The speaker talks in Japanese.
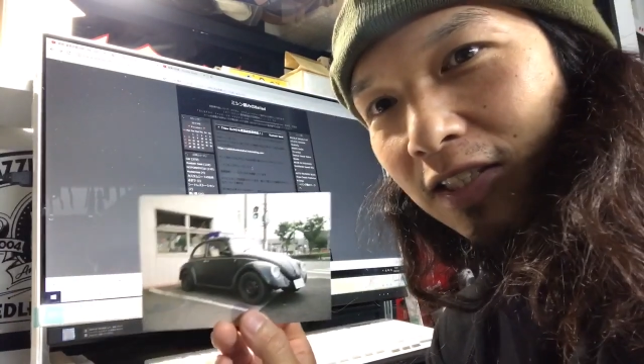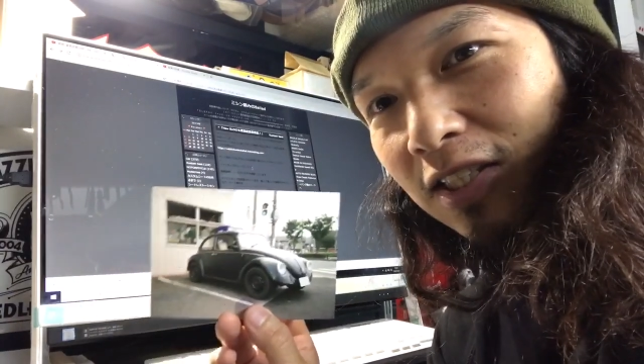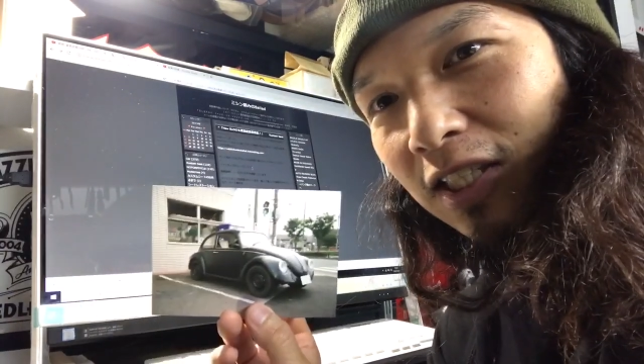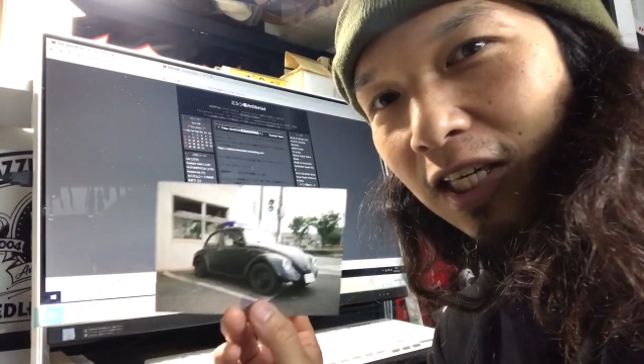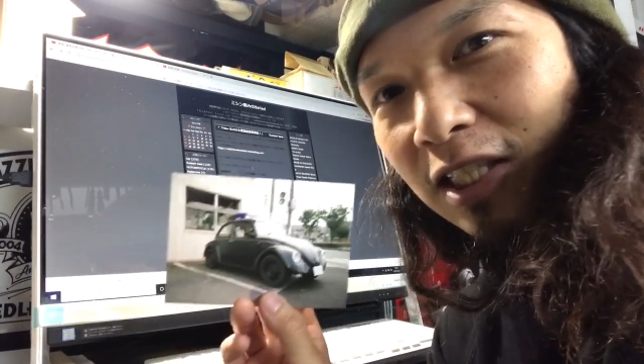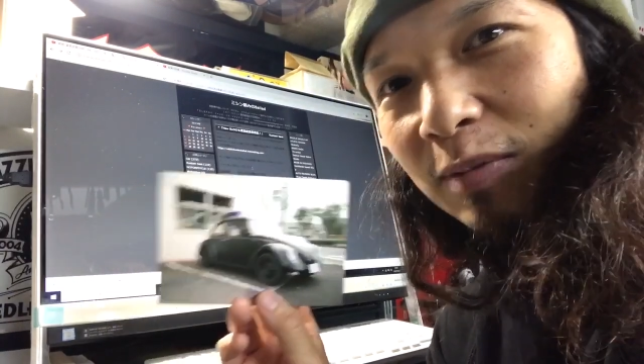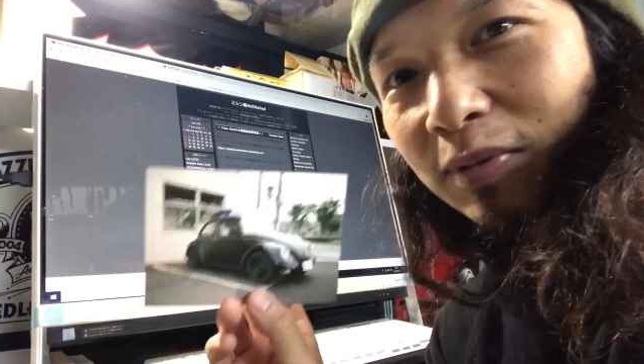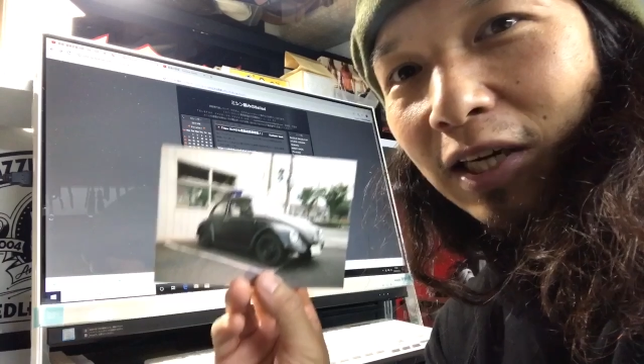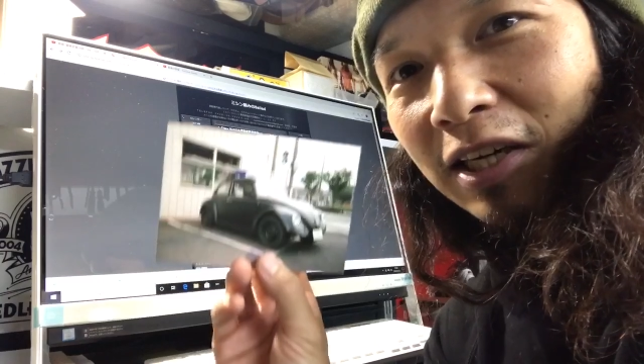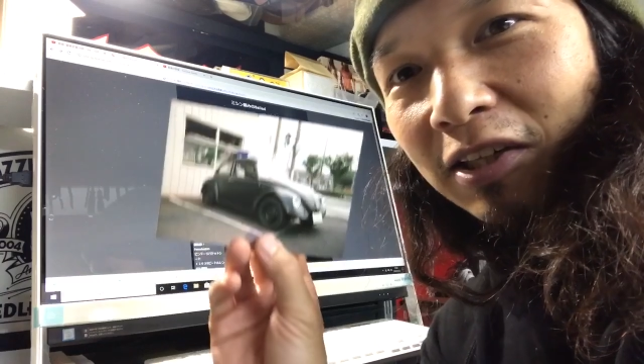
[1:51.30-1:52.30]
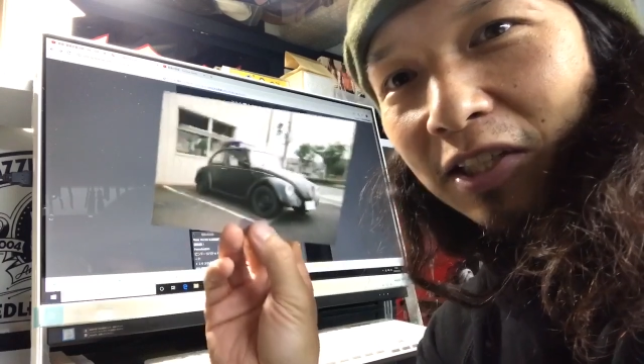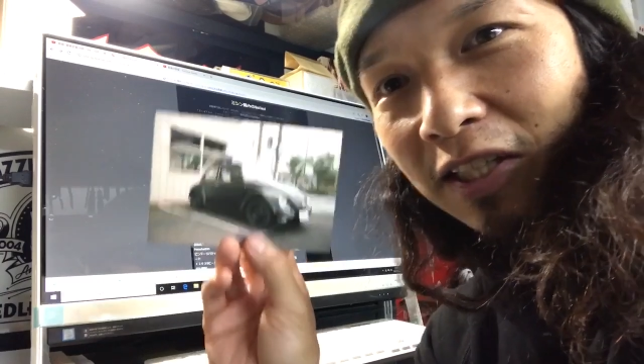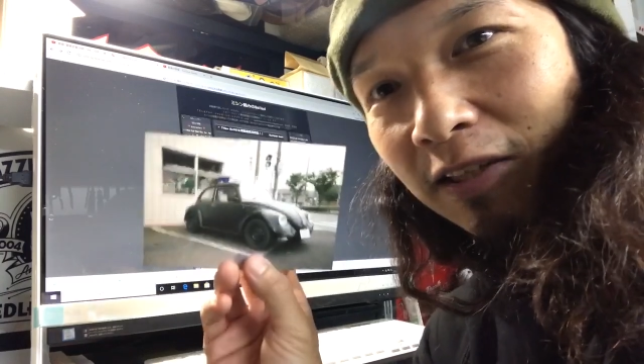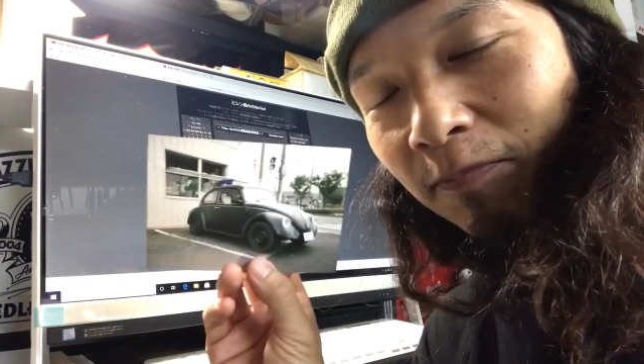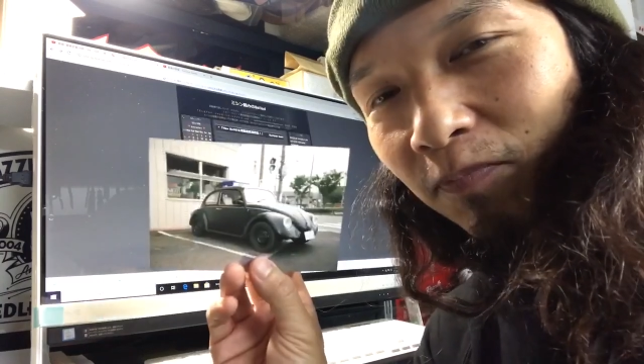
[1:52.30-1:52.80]
艶消しブラック
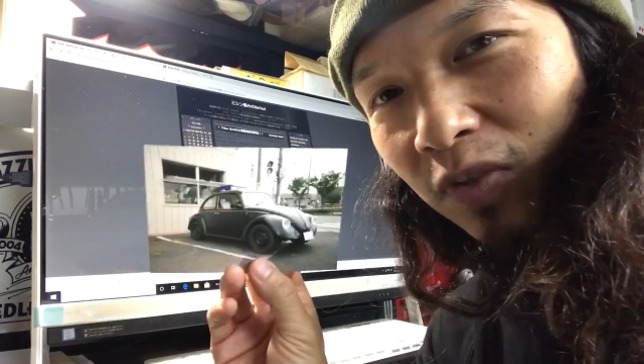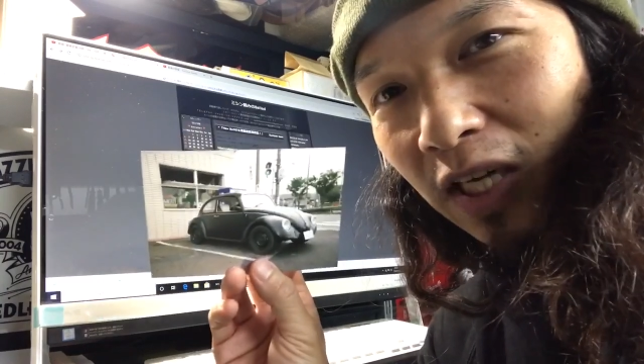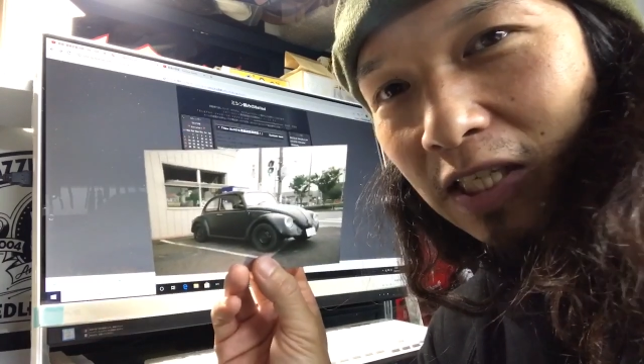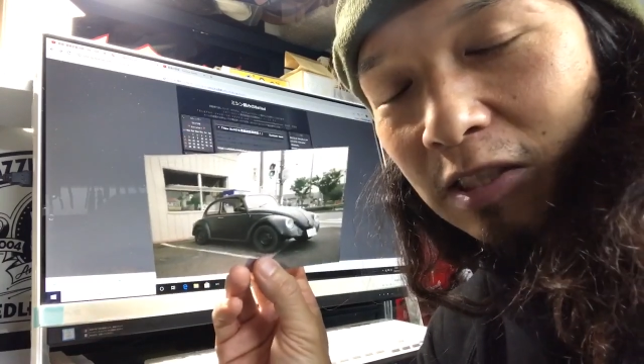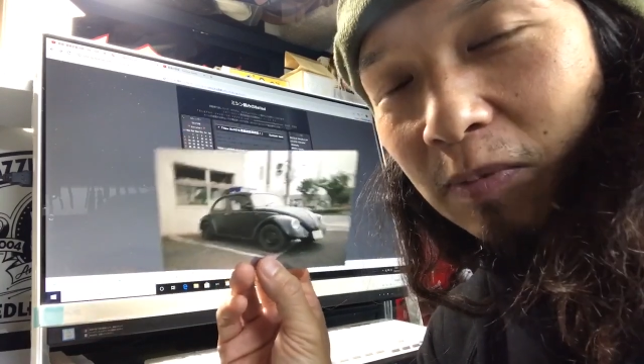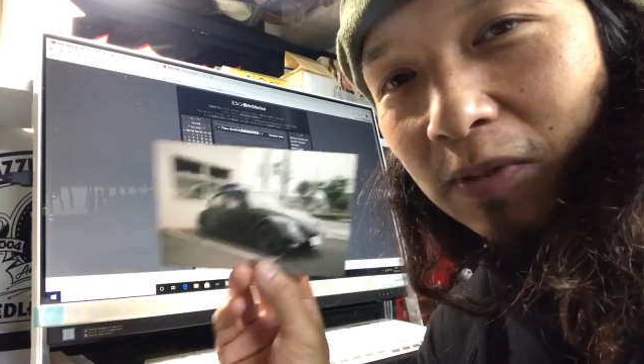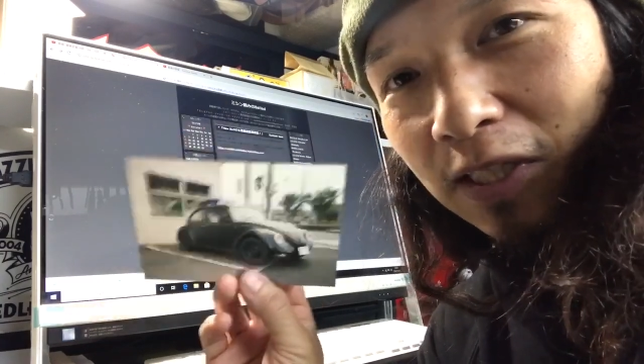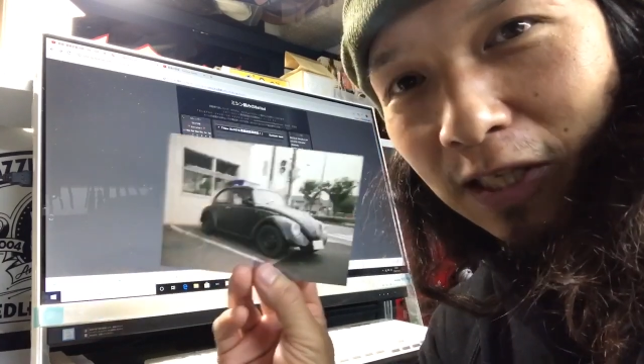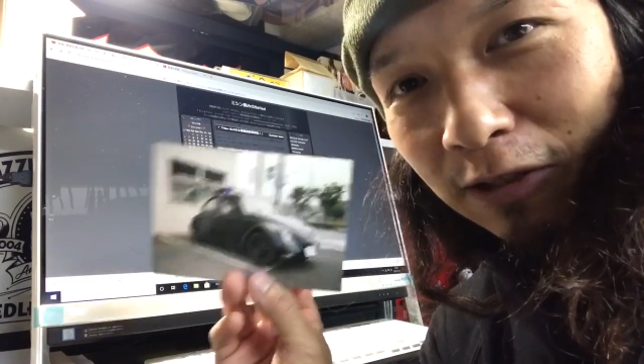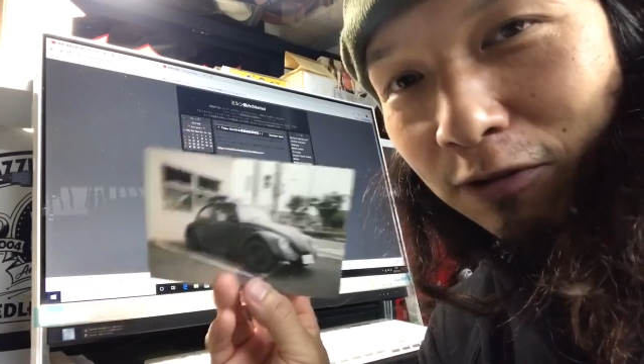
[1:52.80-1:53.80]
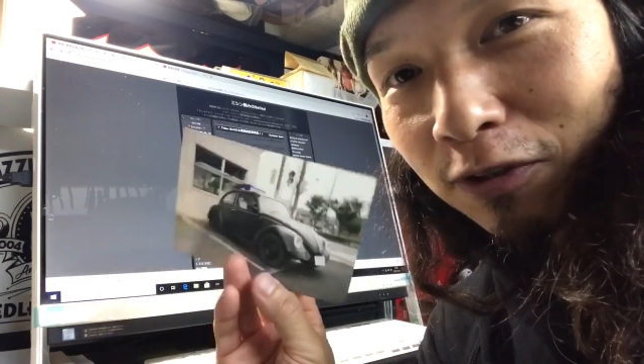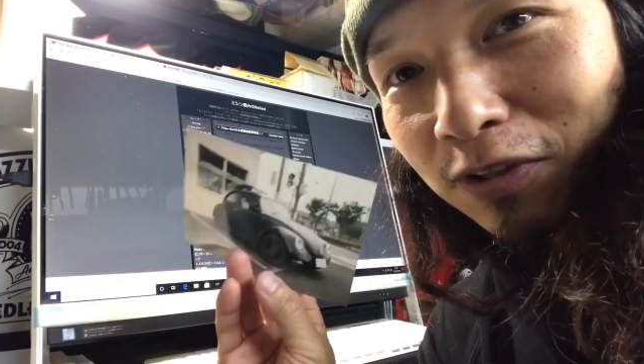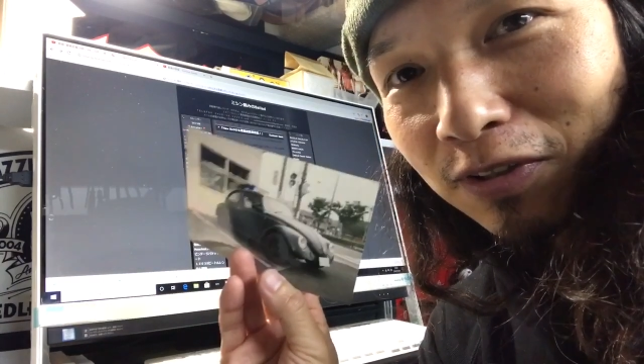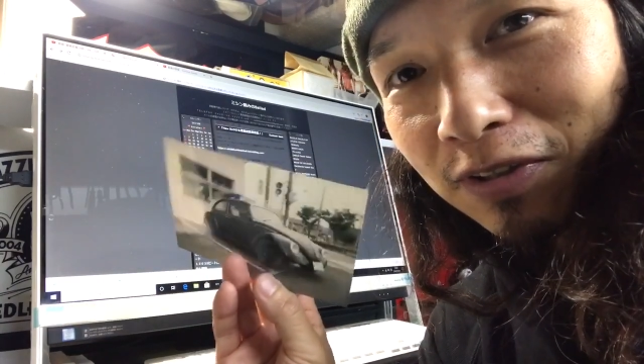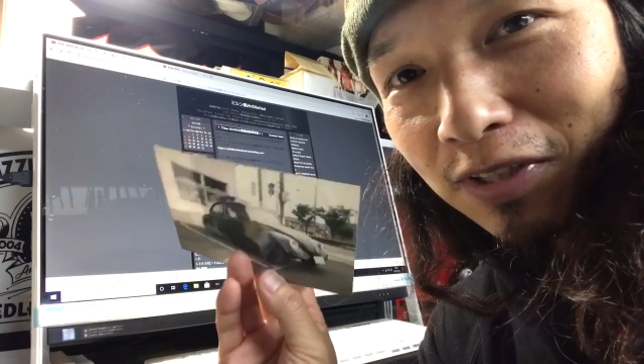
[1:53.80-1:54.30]
に缶スプレーで塗っ
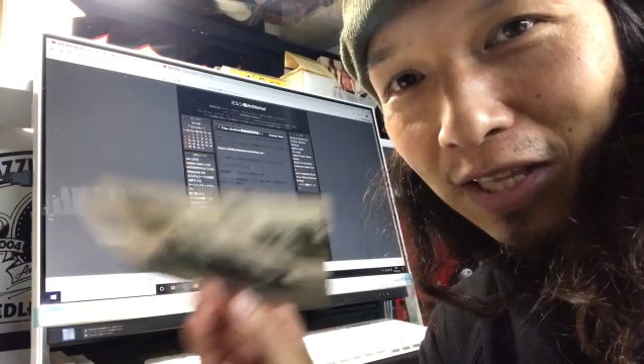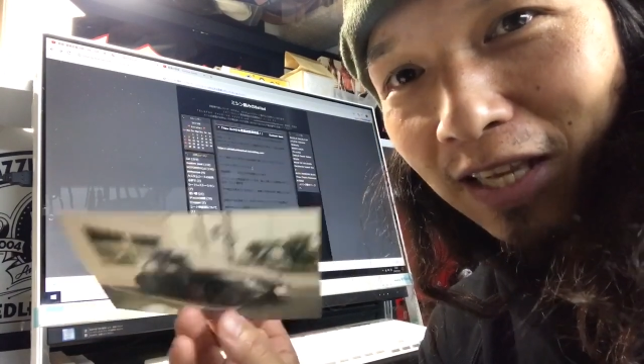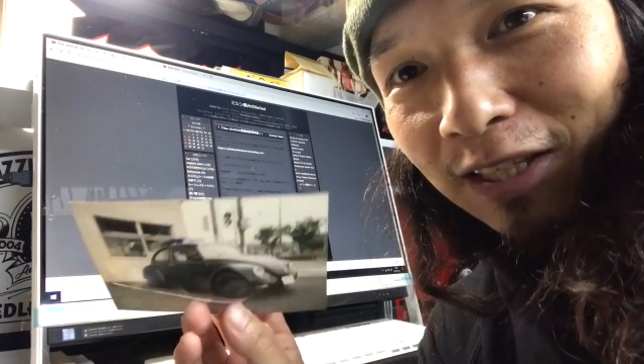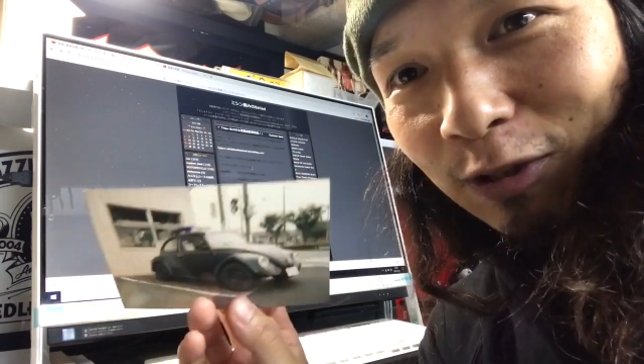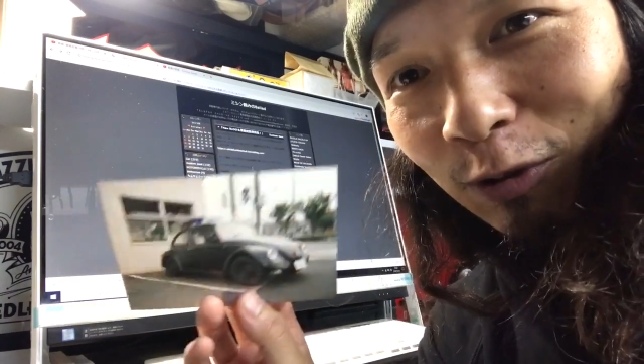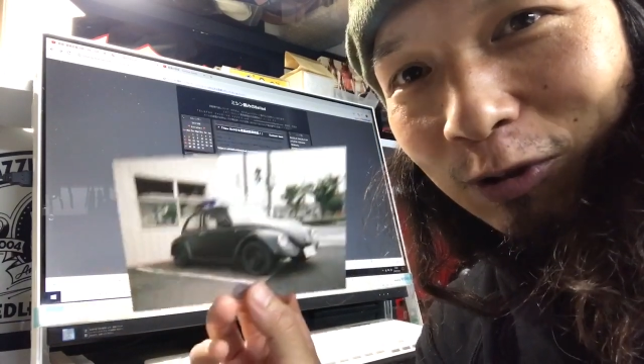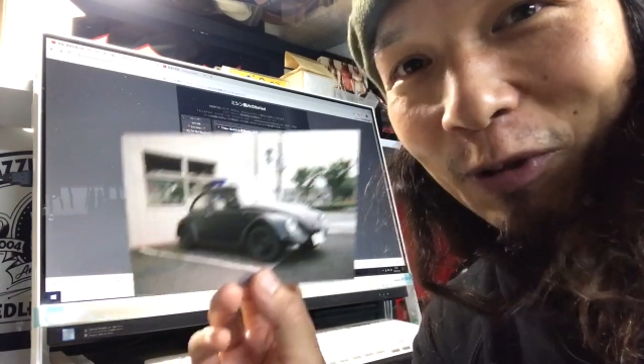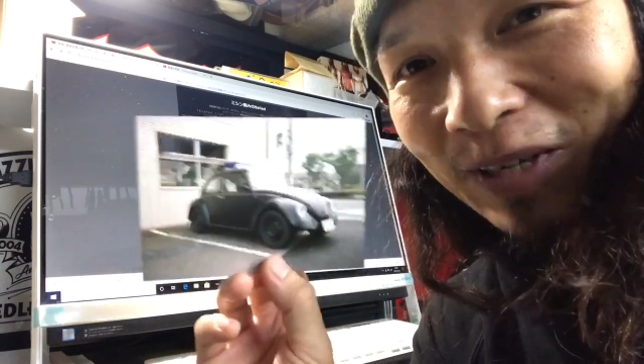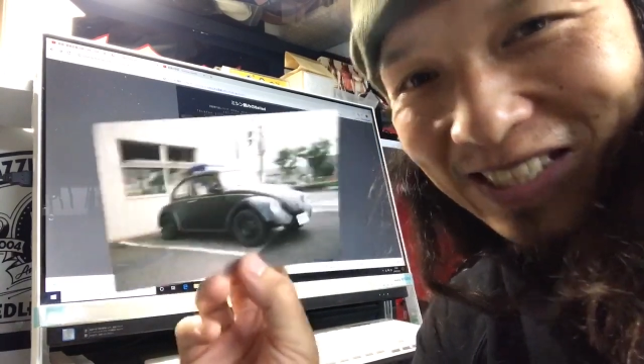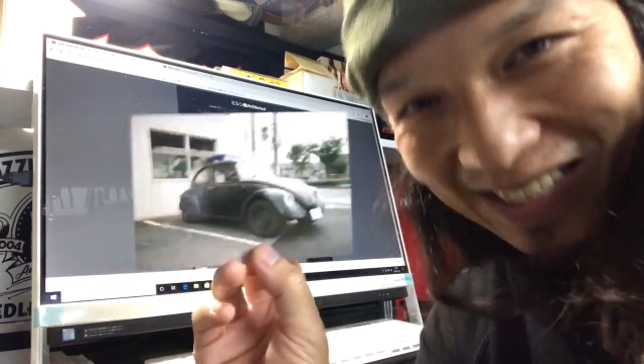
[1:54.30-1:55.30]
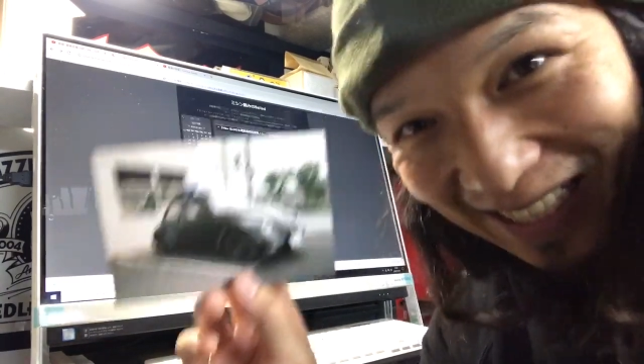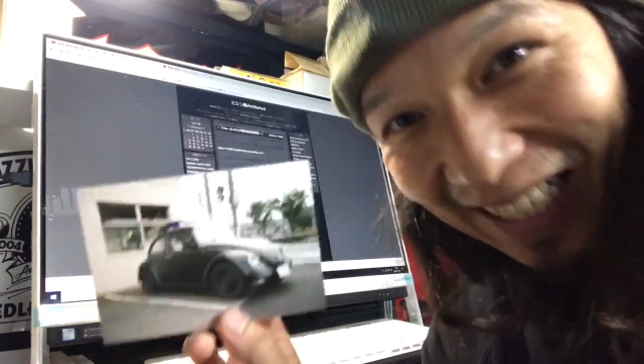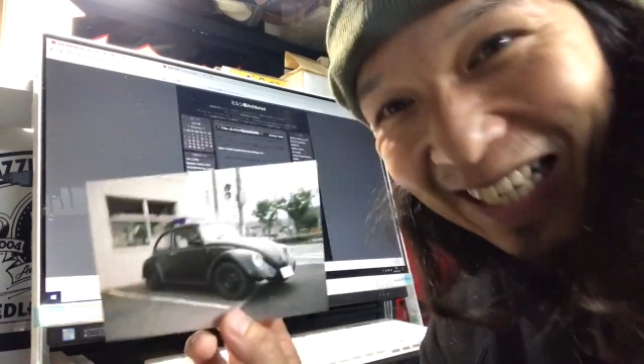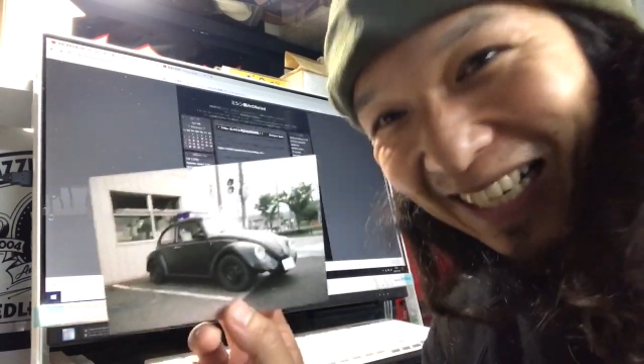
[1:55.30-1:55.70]
て乗ってました